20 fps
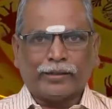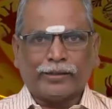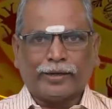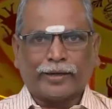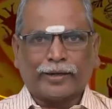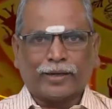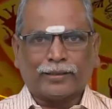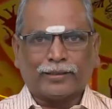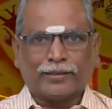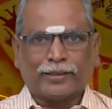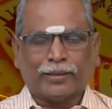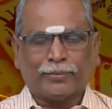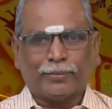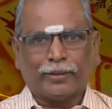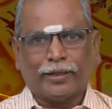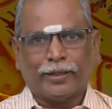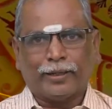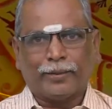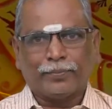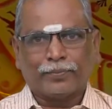கன்னியாராசி
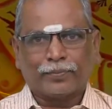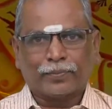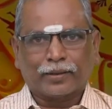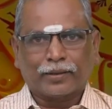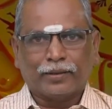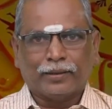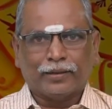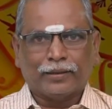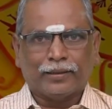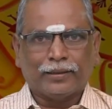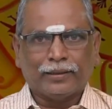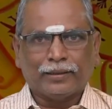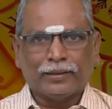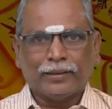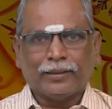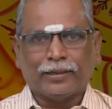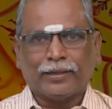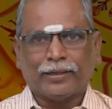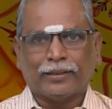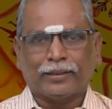அன்பர்களே
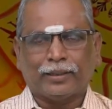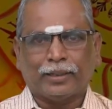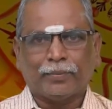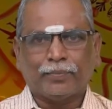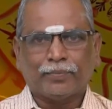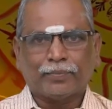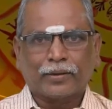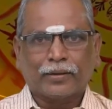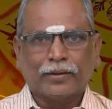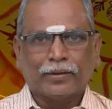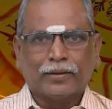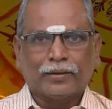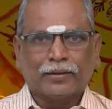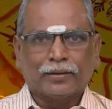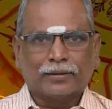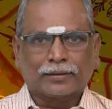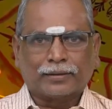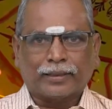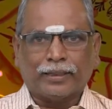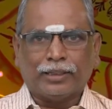இன்றைய தினம்
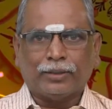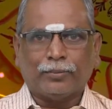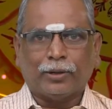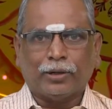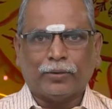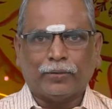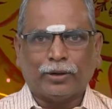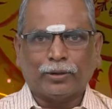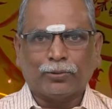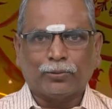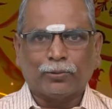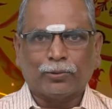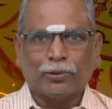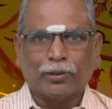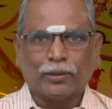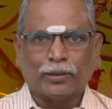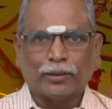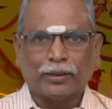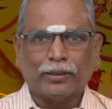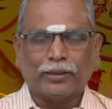சனி பகவான்
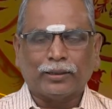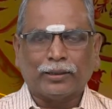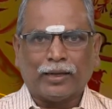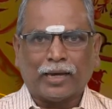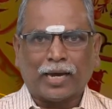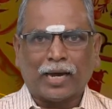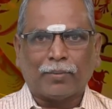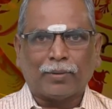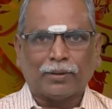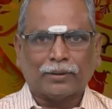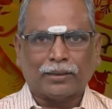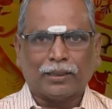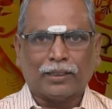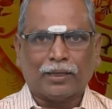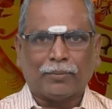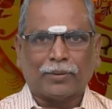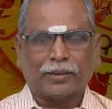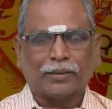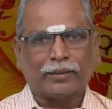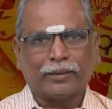உங்களுக்கு
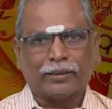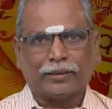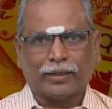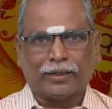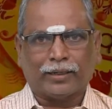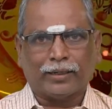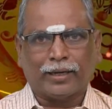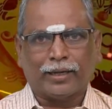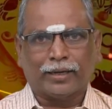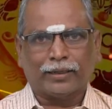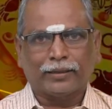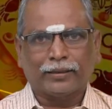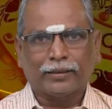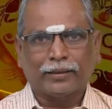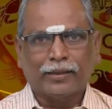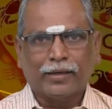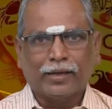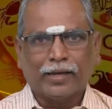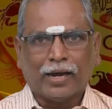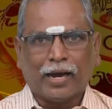லாபத்தில் அமர்ந்திருக்கின்றார்
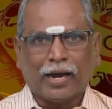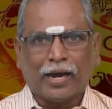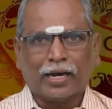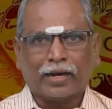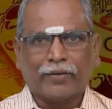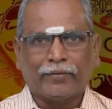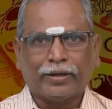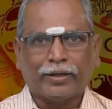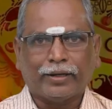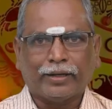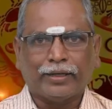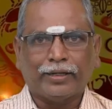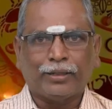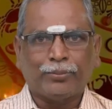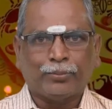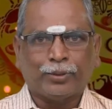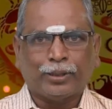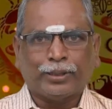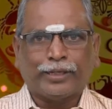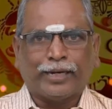ஆகவே
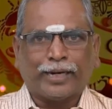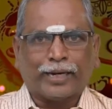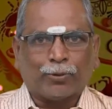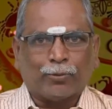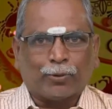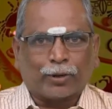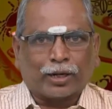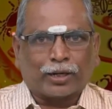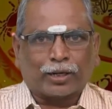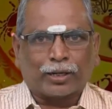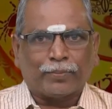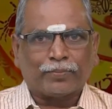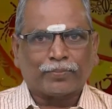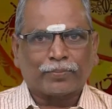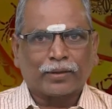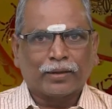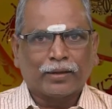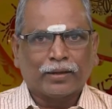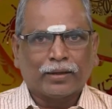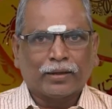நிம்மதியான உறக்கம்
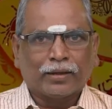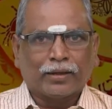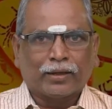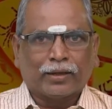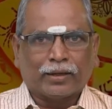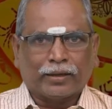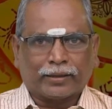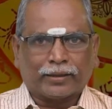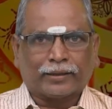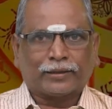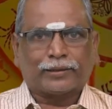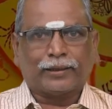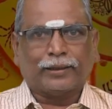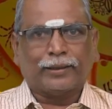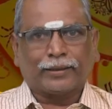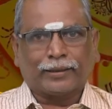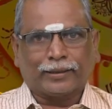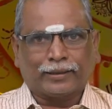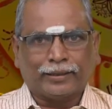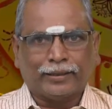ரெஸ்ட்
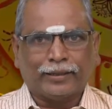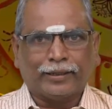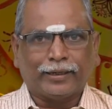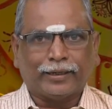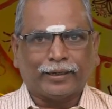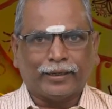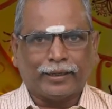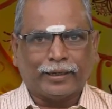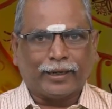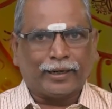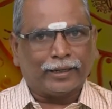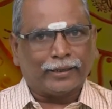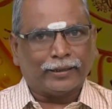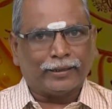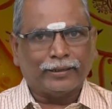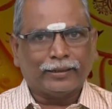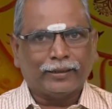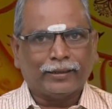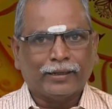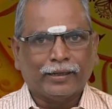எடுக்கிறது இன்னைக்கு
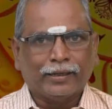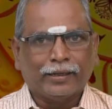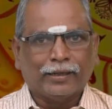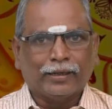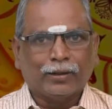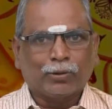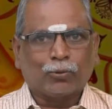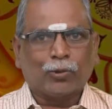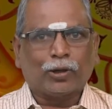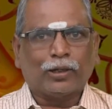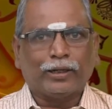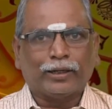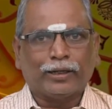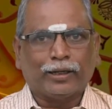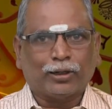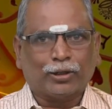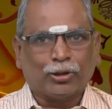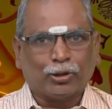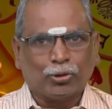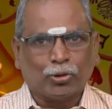நல்லது
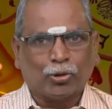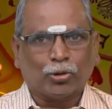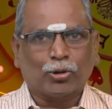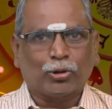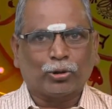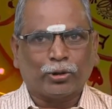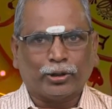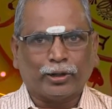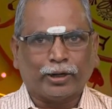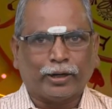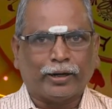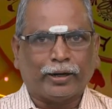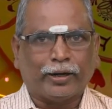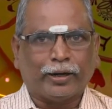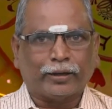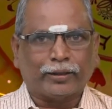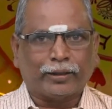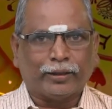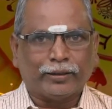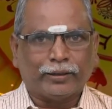குழந்தைகளுக்கு யோகம் கொடுக்கிற
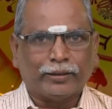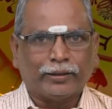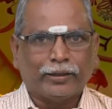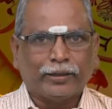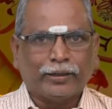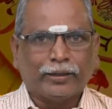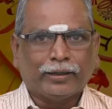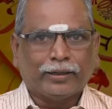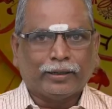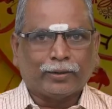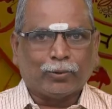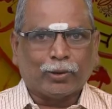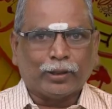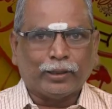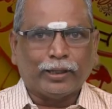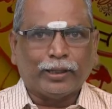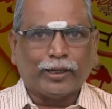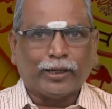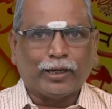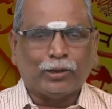நாள்கள்
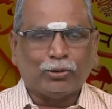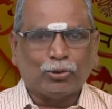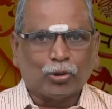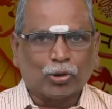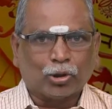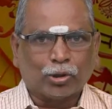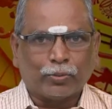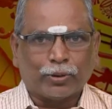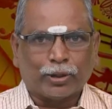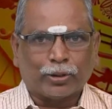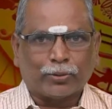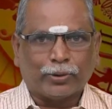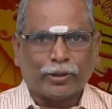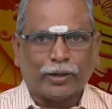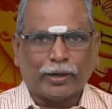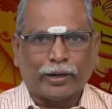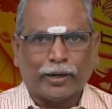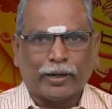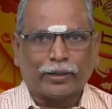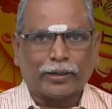குழந்தைகளால் யோகம் பெறக்கூடிய
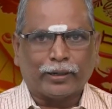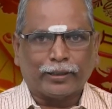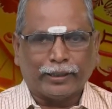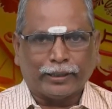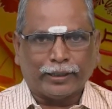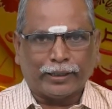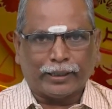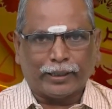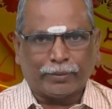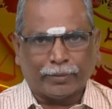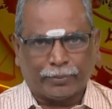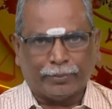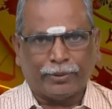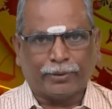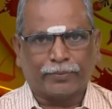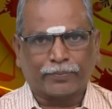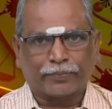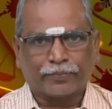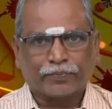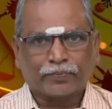நாள்கள் இன்றைய தினம்
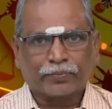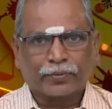அமையும்